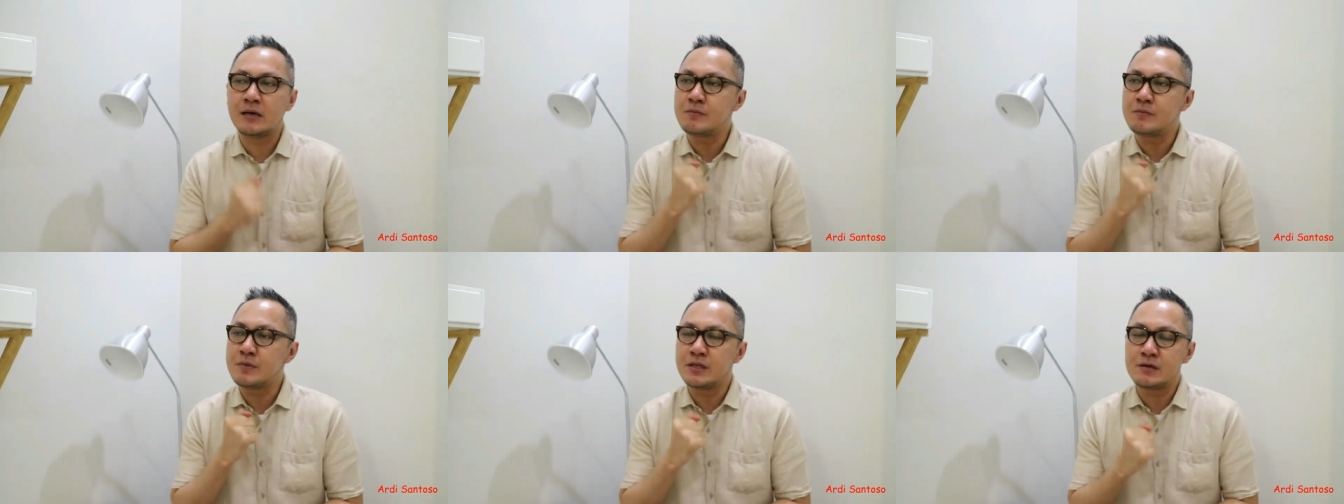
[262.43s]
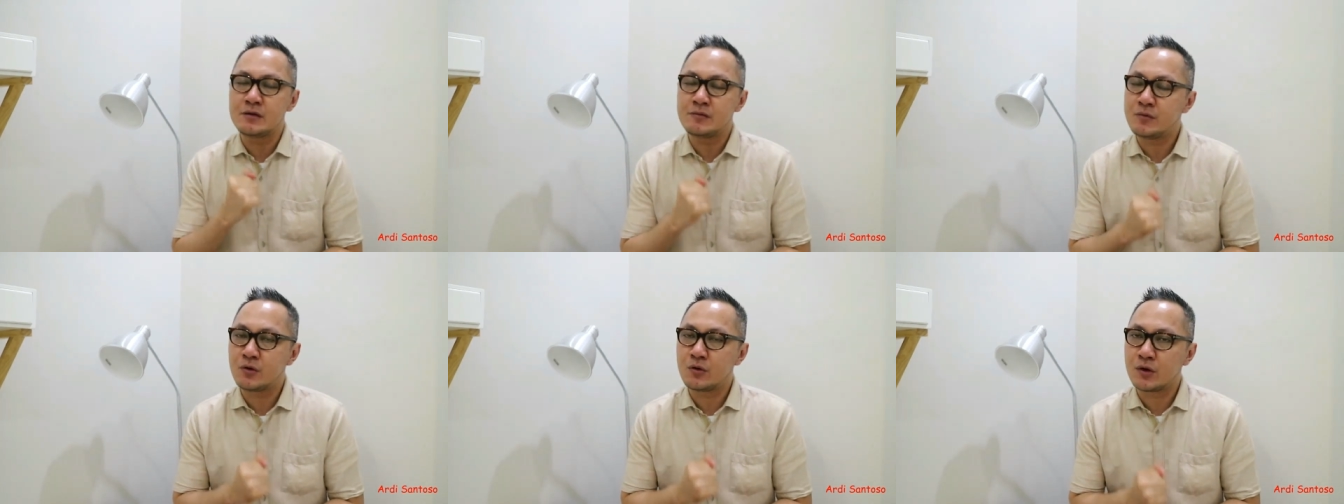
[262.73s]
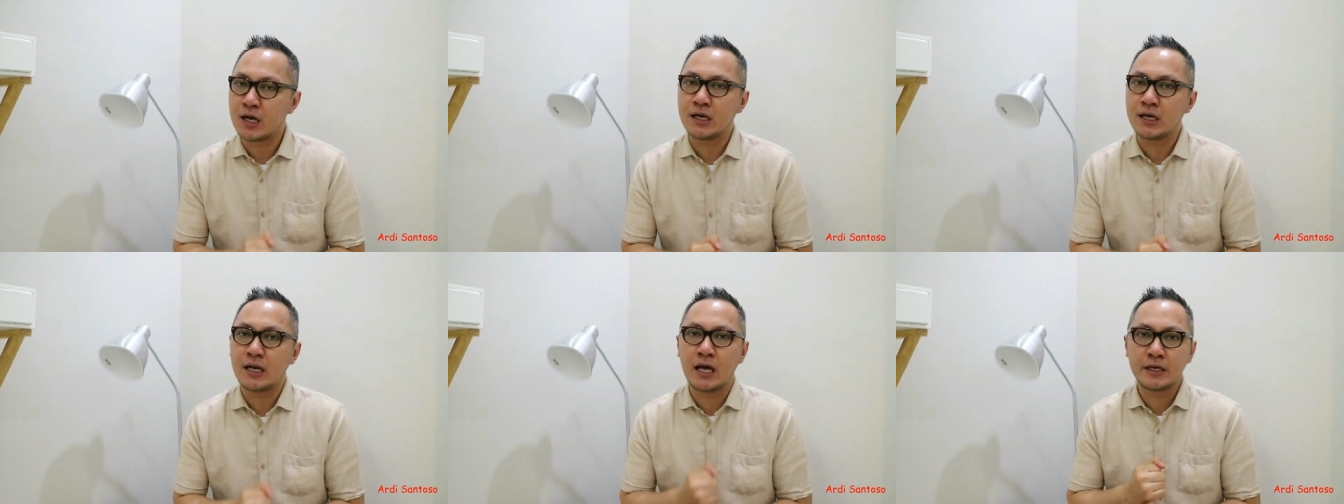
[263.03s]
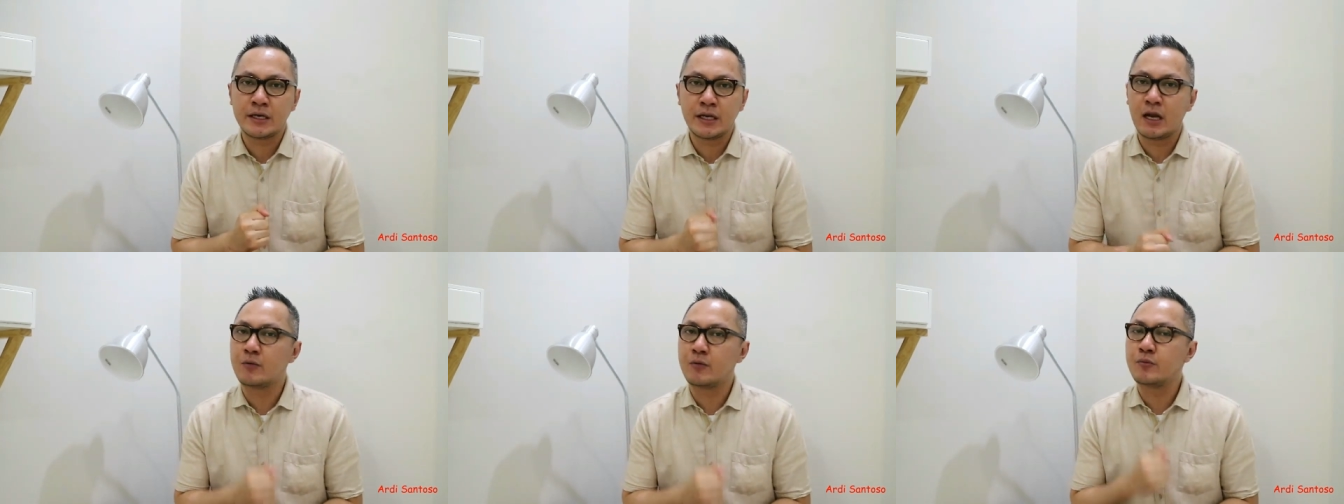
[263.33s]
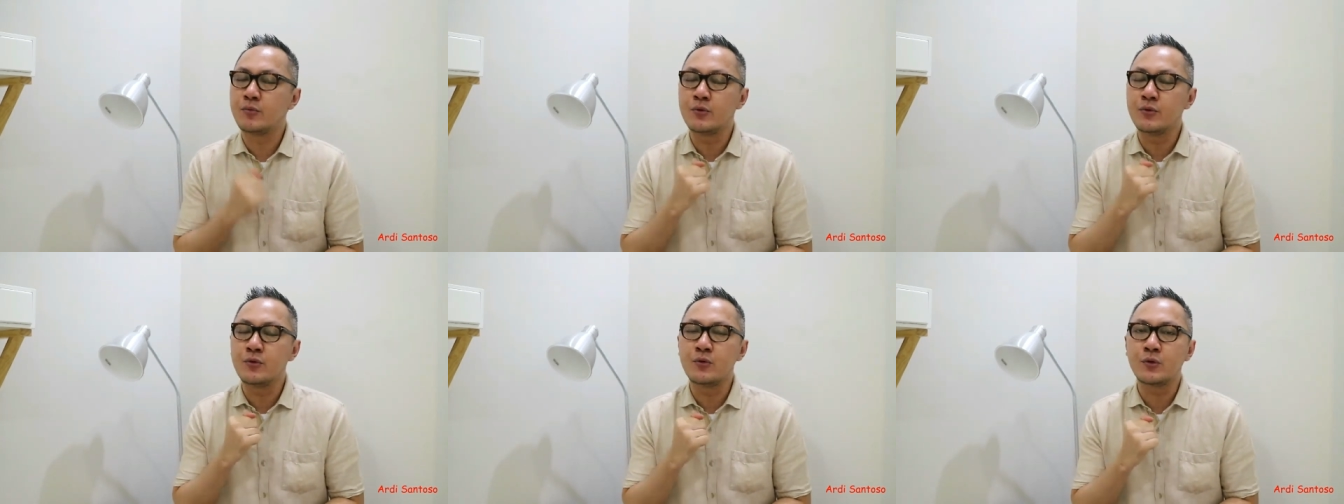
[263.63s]
yang menyembuhkan
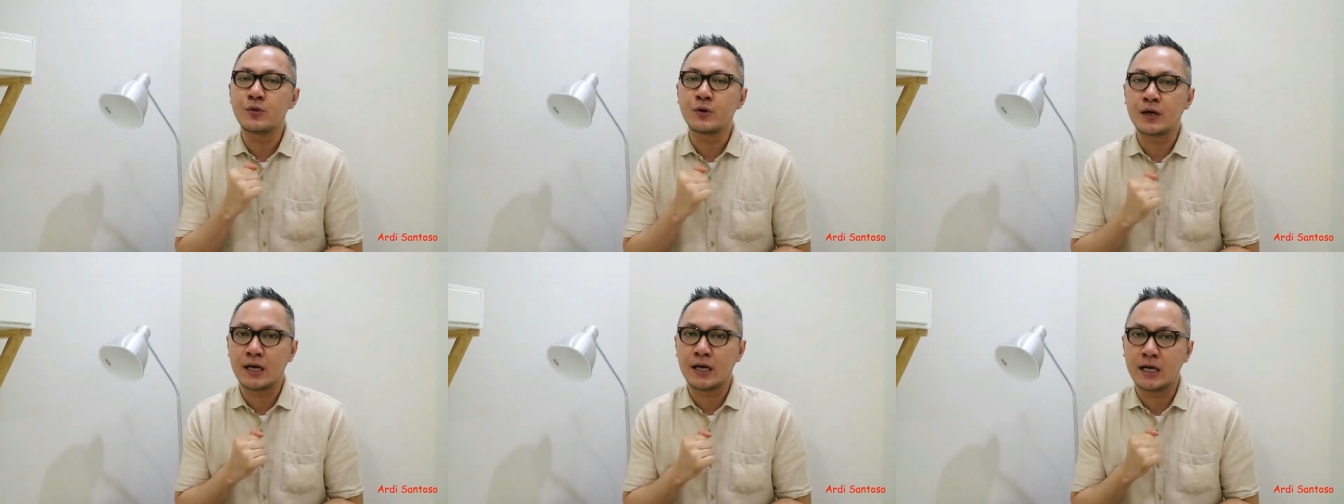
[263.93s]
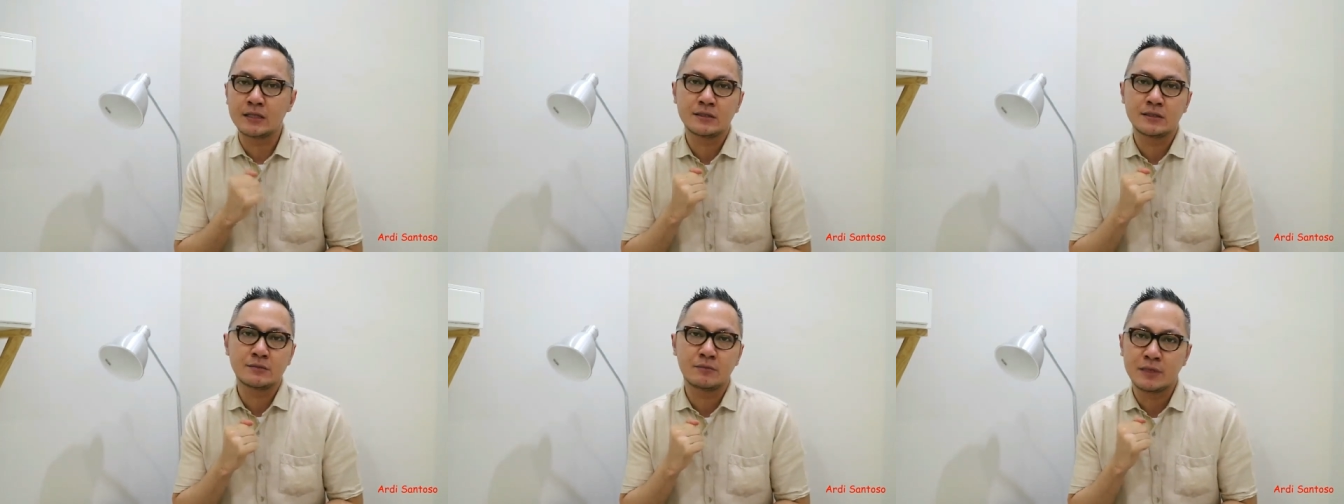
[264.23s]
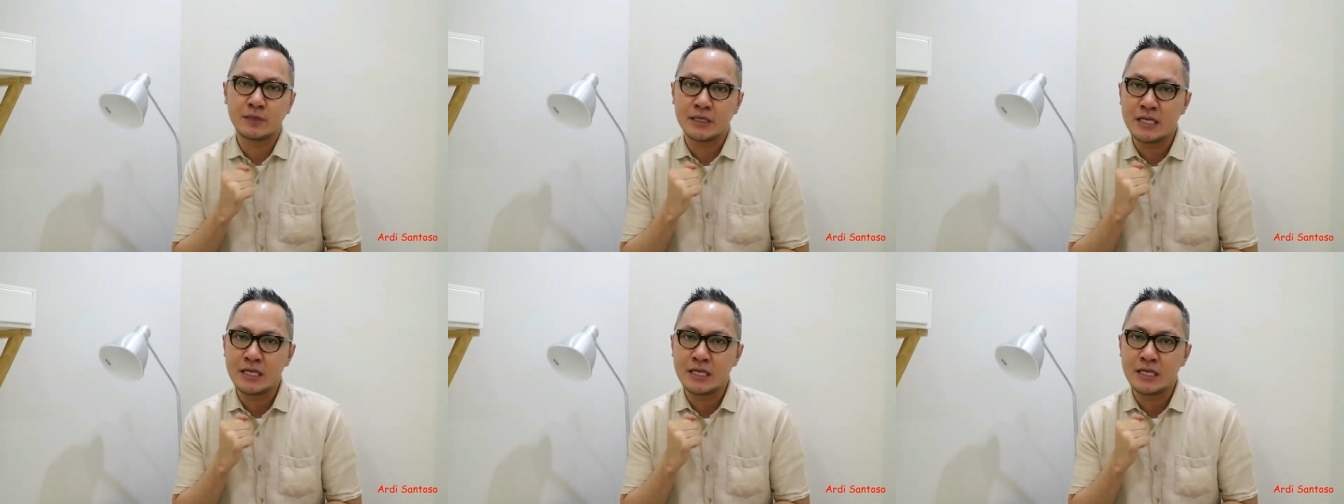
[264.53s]
adalah bukan